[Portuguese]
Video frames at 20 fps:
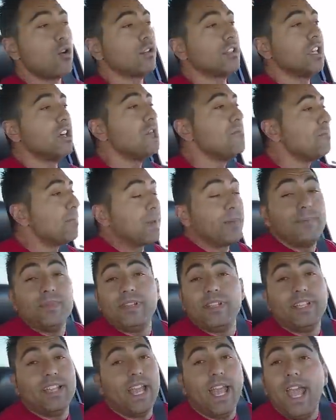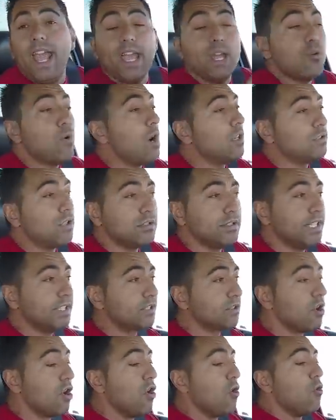ou não, para mim é igual ao
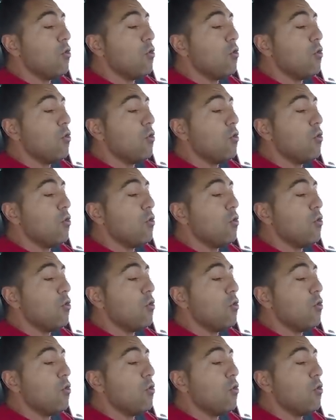litro.